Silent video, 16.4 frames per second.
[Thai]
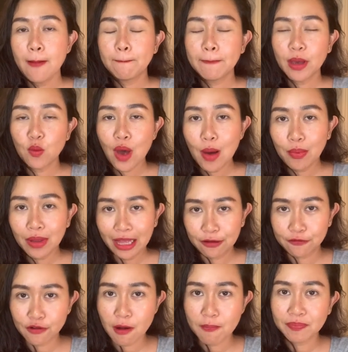ไม่ว่าแพล
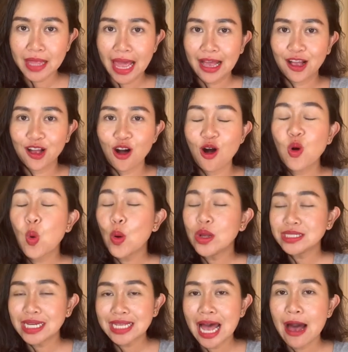ตฟอร์มไหนก็คว
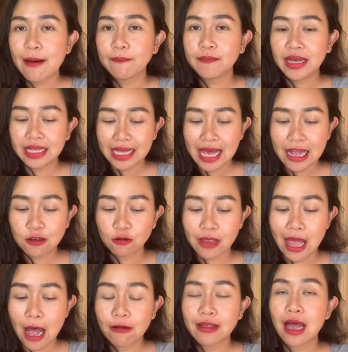รจะทำเหมือนกันอยู่
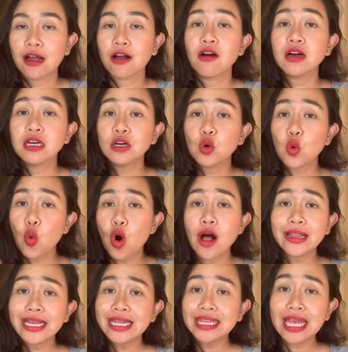แล้วนะ ก็คือ
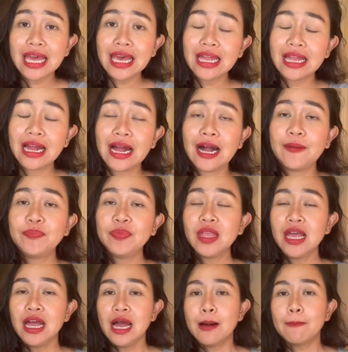quality นะคะ
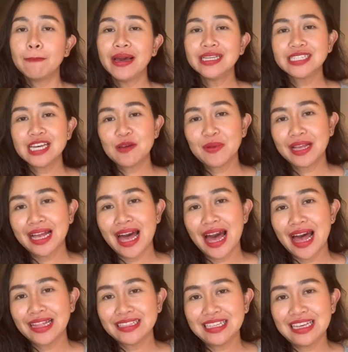ไม่ใช่เป็น
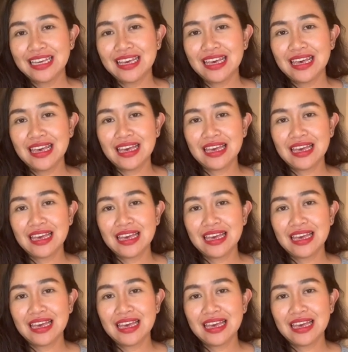การที่